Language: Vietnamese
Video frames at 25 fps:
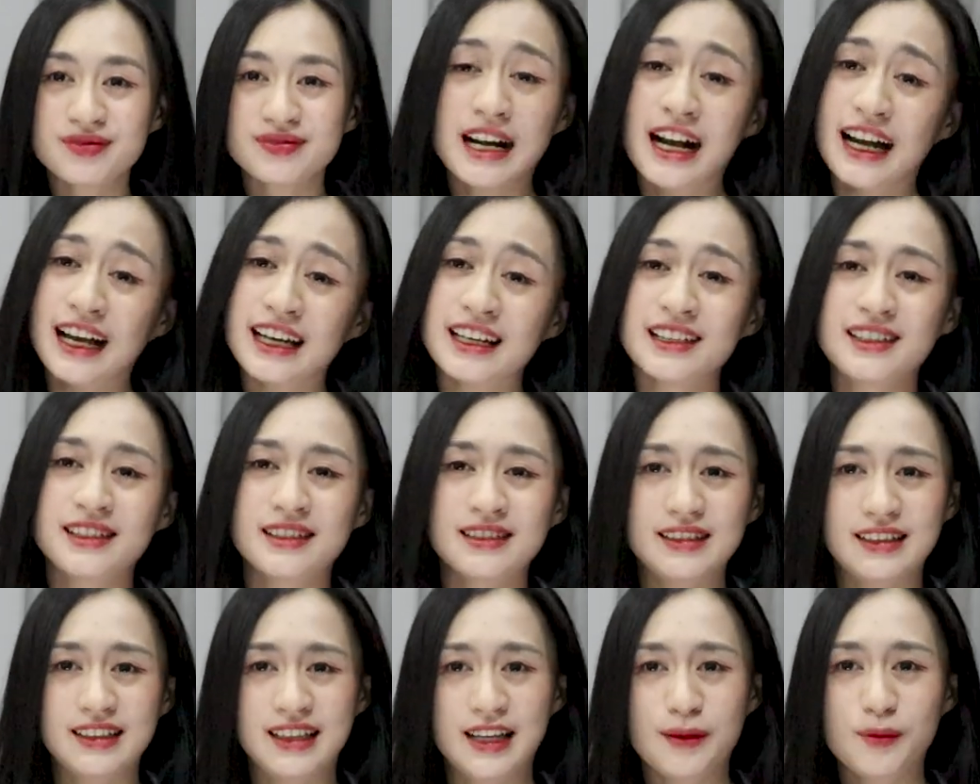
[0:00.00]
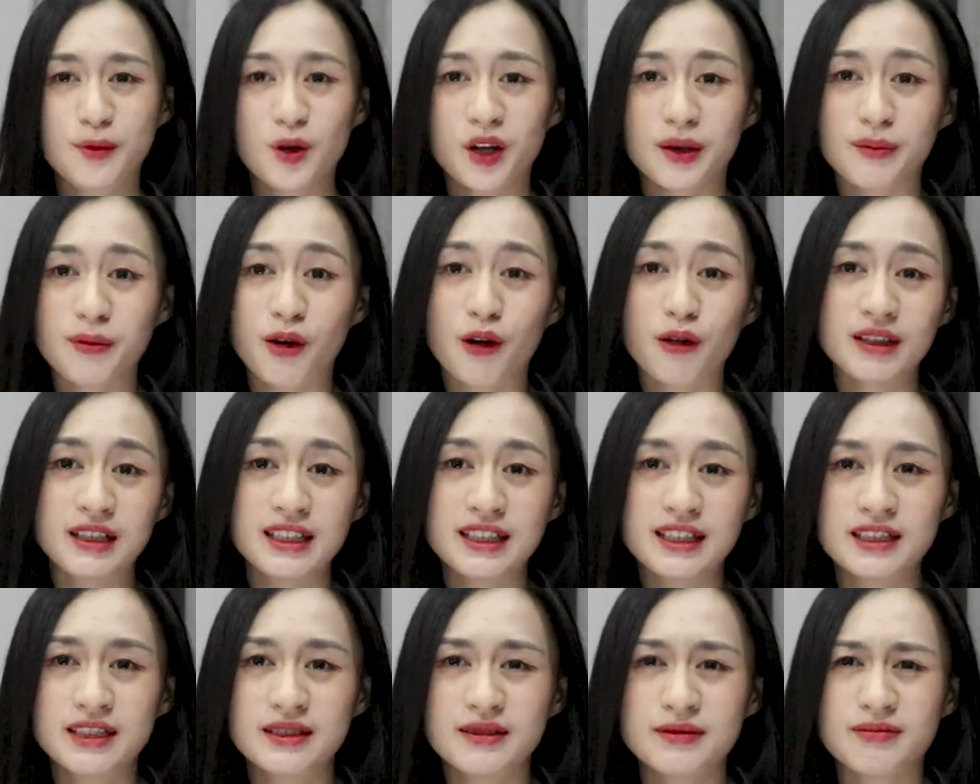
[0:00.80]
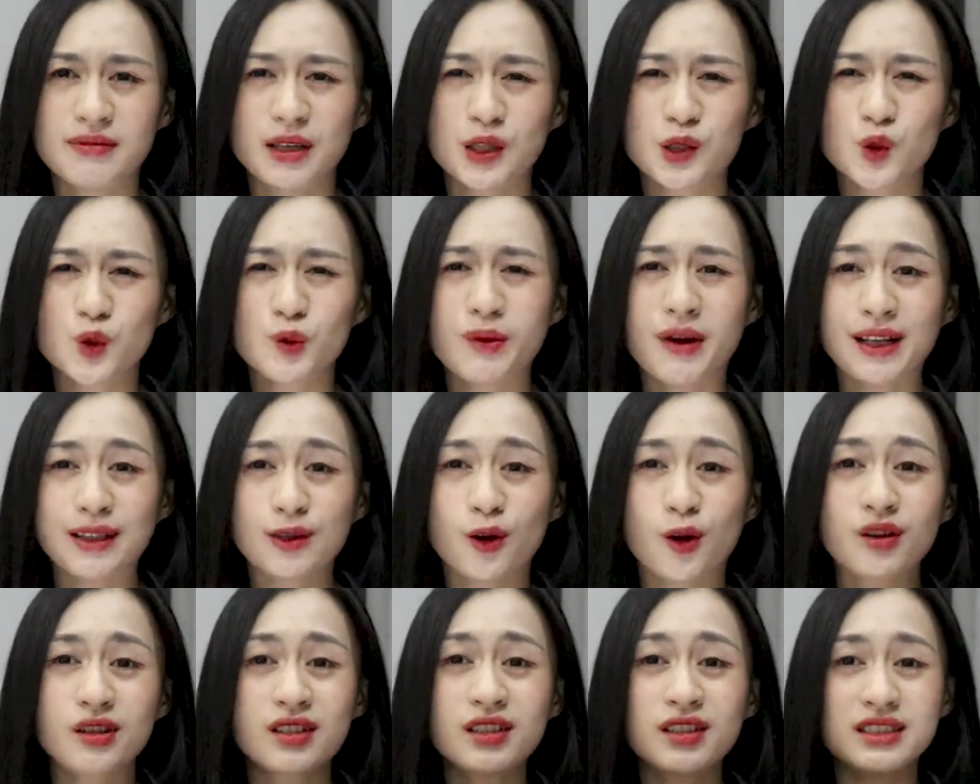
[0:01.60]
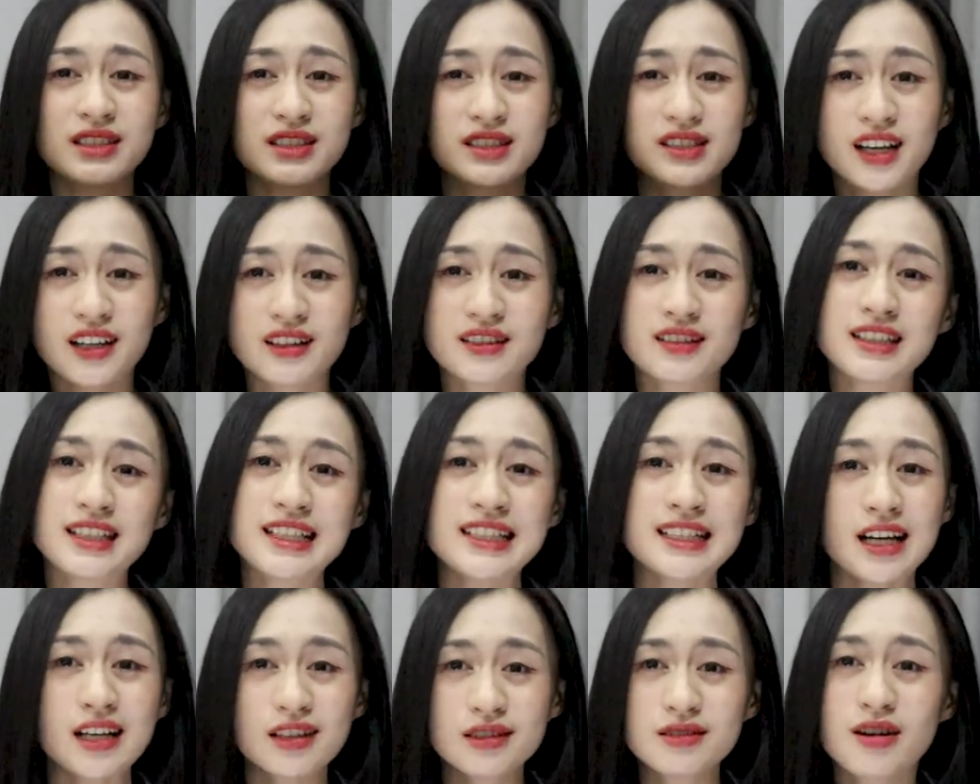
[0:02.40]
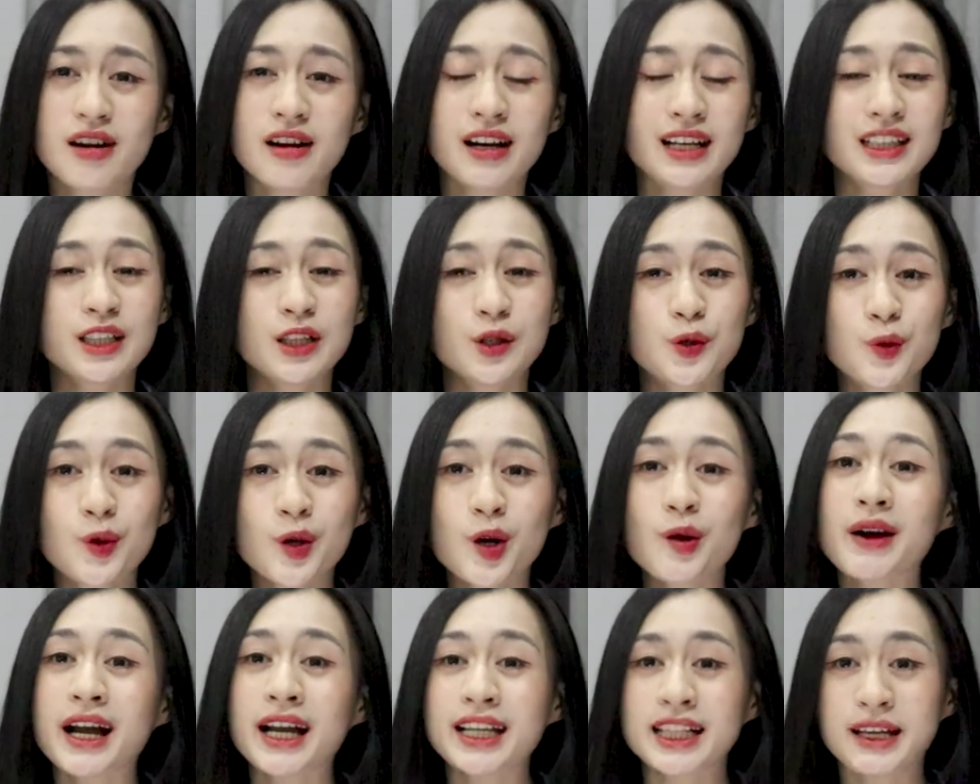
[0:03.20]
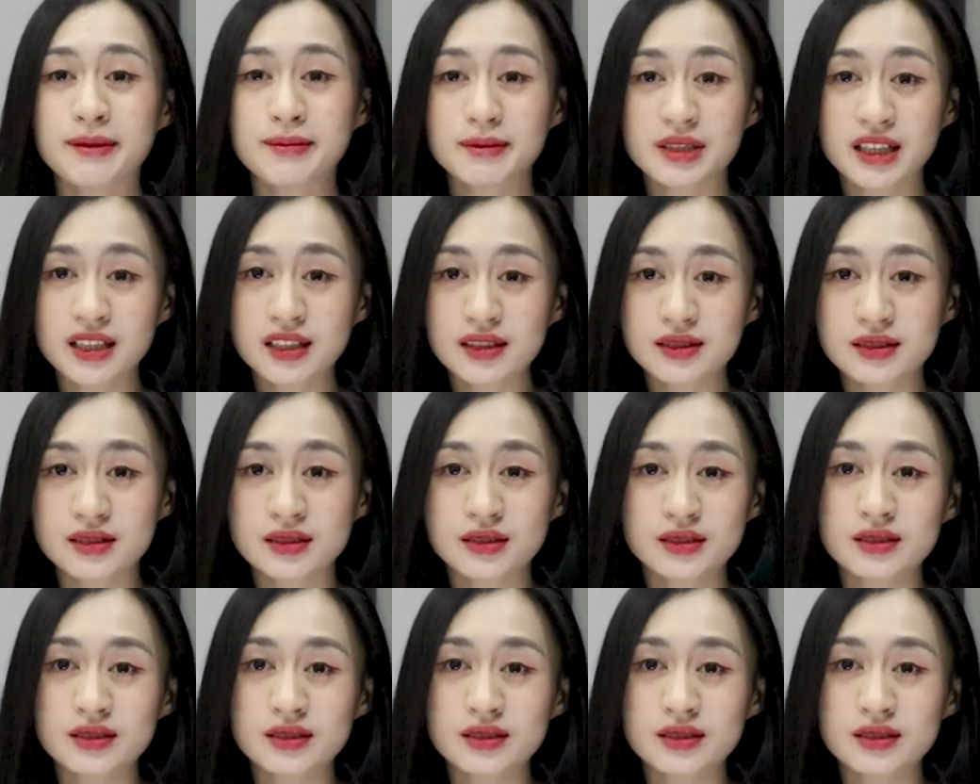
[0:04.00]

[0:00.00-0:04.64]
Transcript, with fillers: Hay là một cái body mà dù bạn có cởi trần đi ra đường ấy thì cũng không ai thèm nhìn?